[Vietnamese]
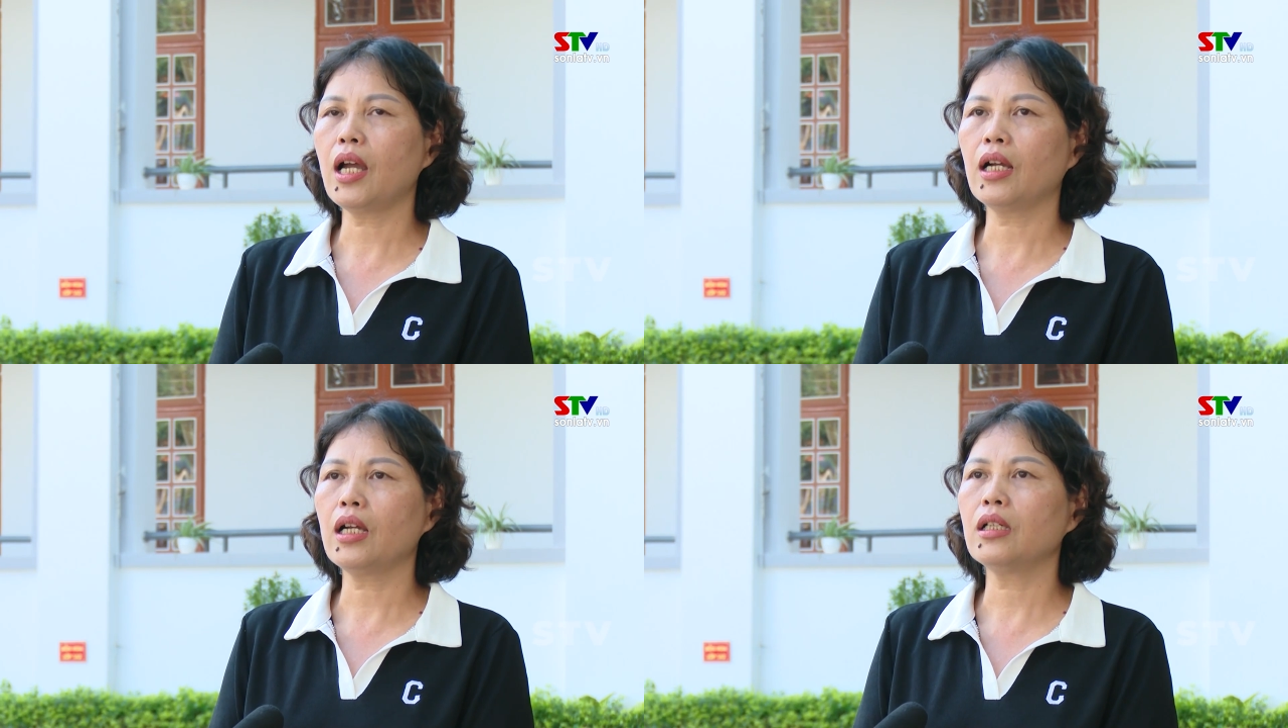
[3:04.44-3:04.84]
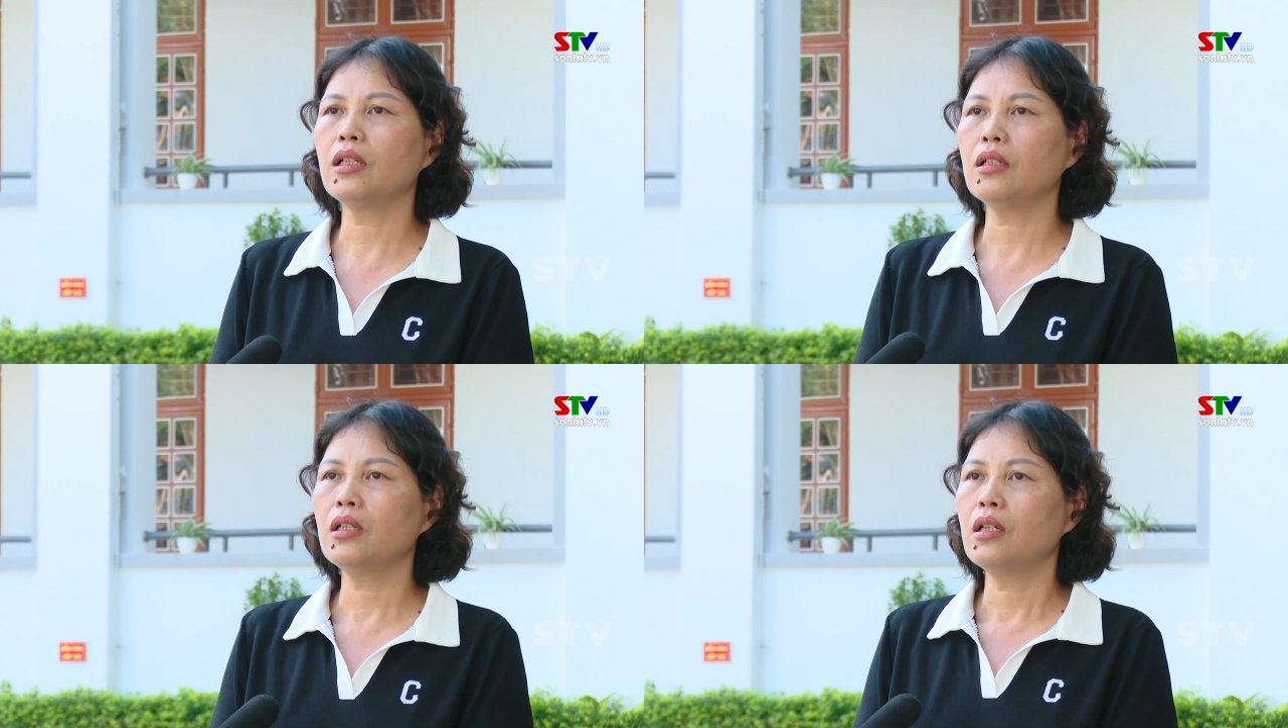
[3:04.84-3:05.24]
cả các
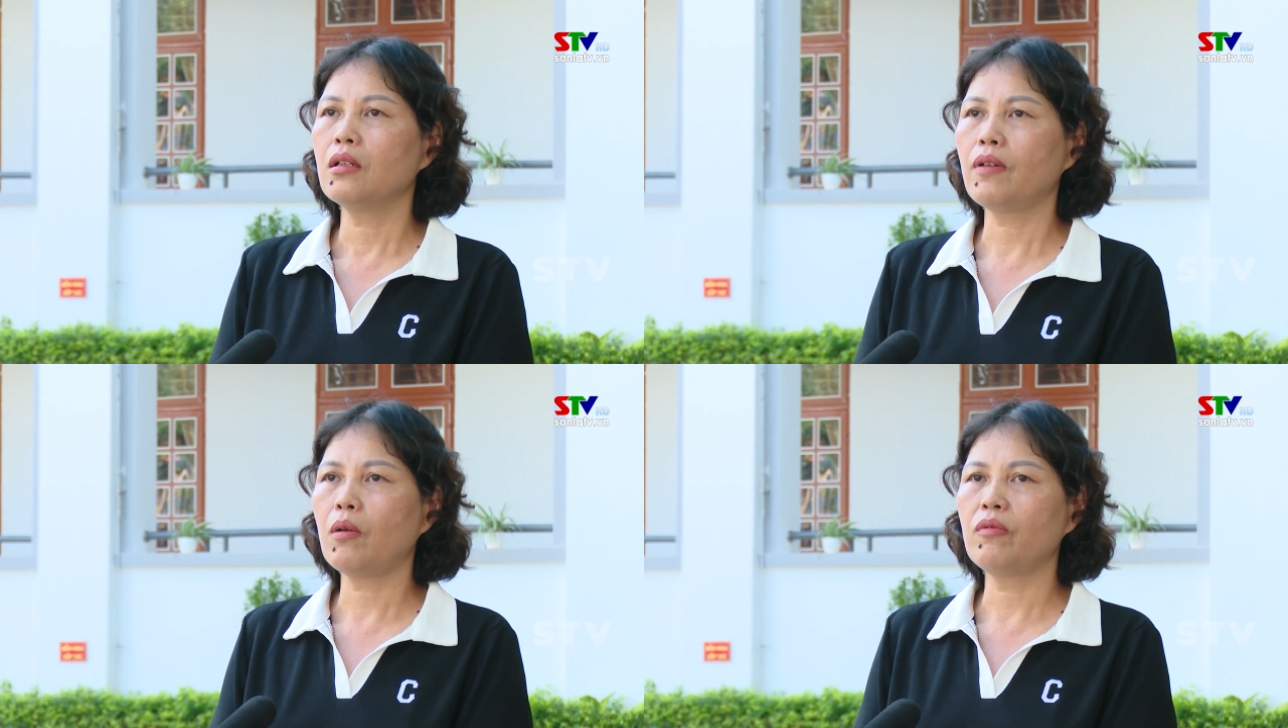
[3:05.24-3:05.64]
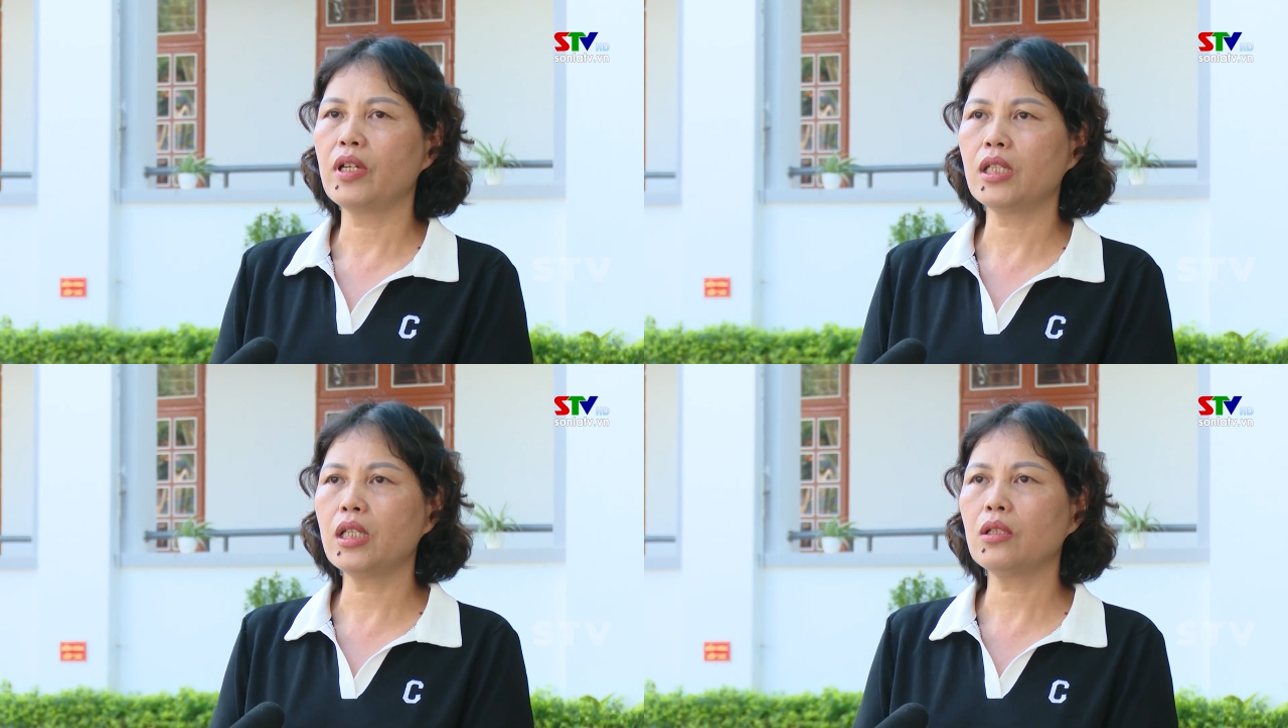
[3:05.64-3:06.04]
cái phòng
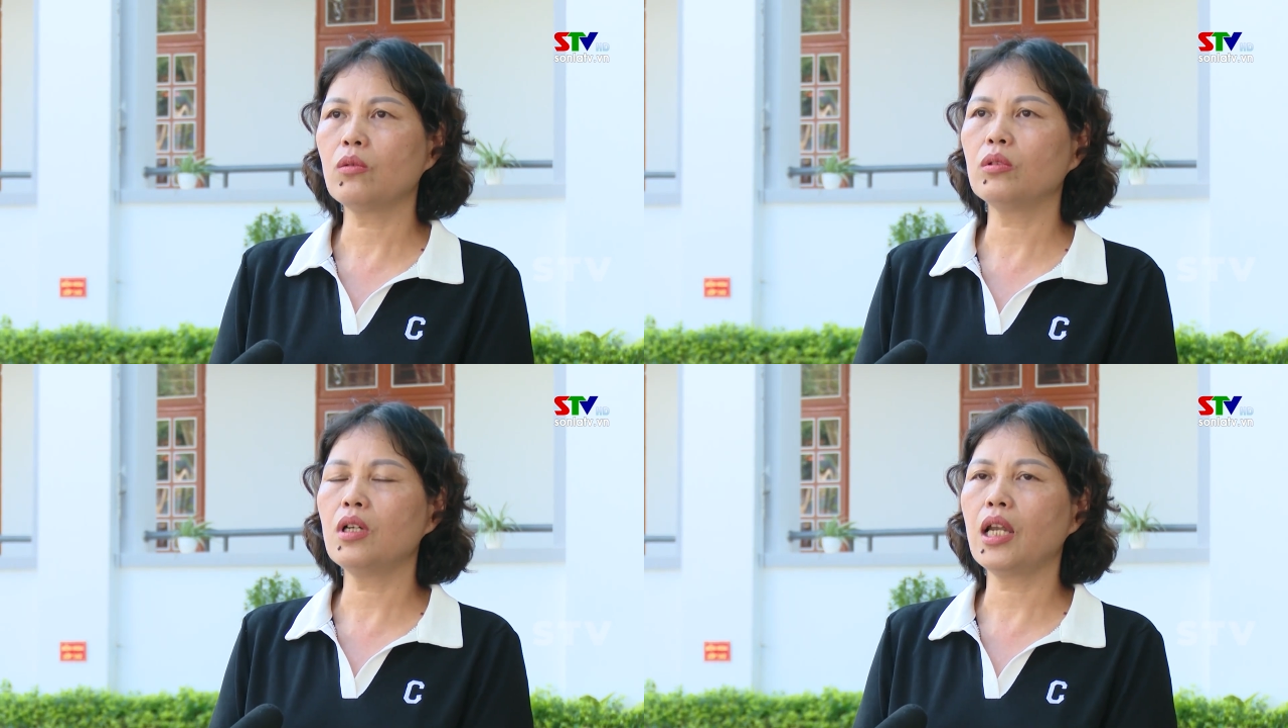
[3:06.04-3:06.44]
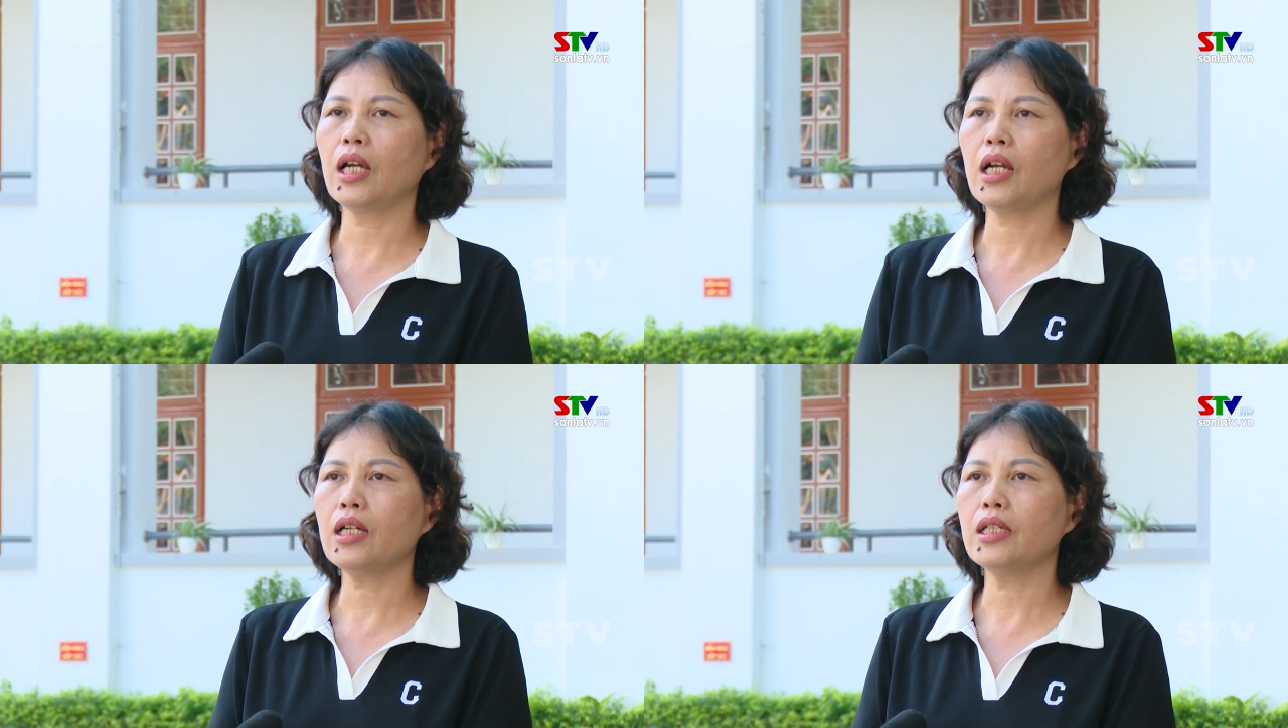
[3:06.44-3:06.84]
vệ sinh cũng như là
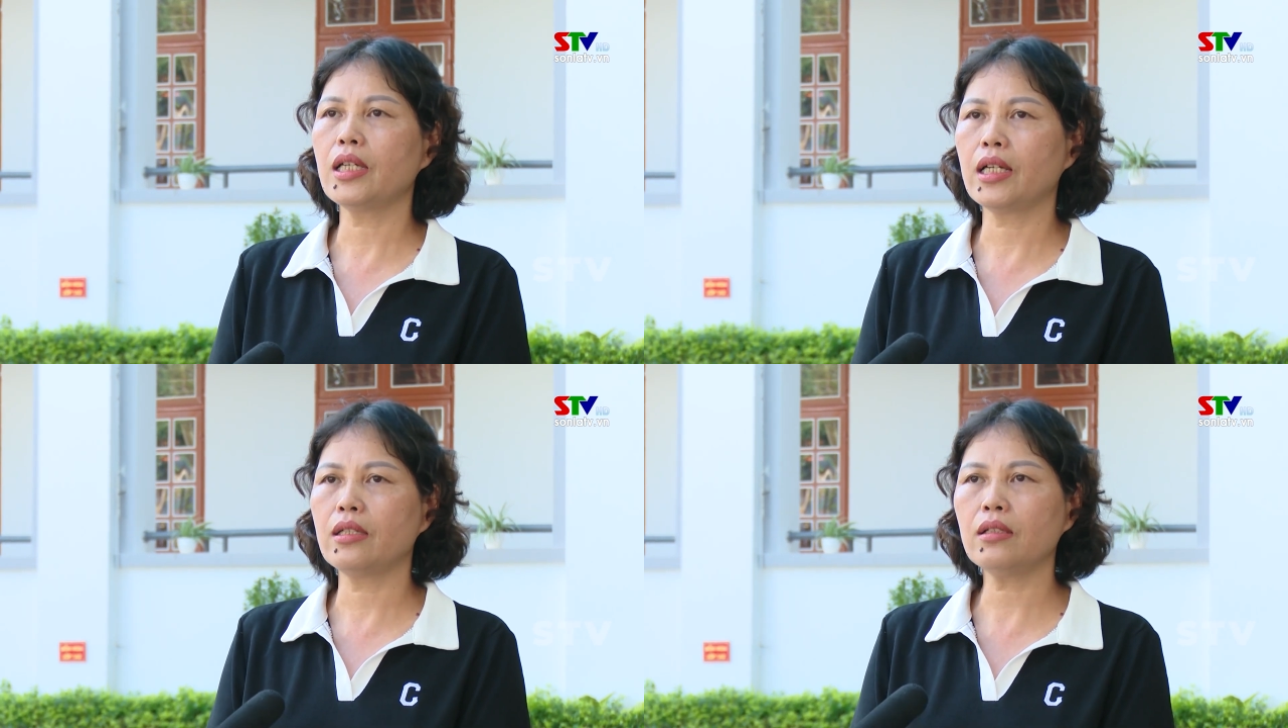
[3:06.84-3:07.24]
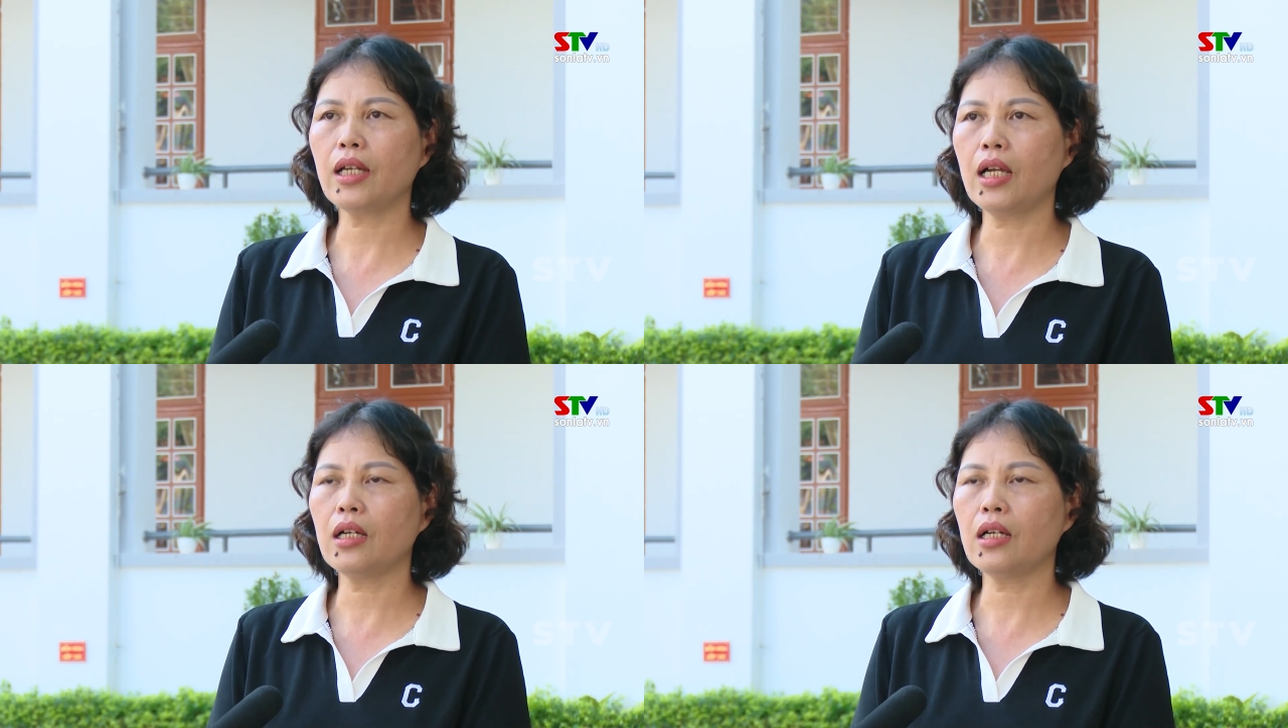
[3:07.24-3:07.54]
các cái nhà chức năng,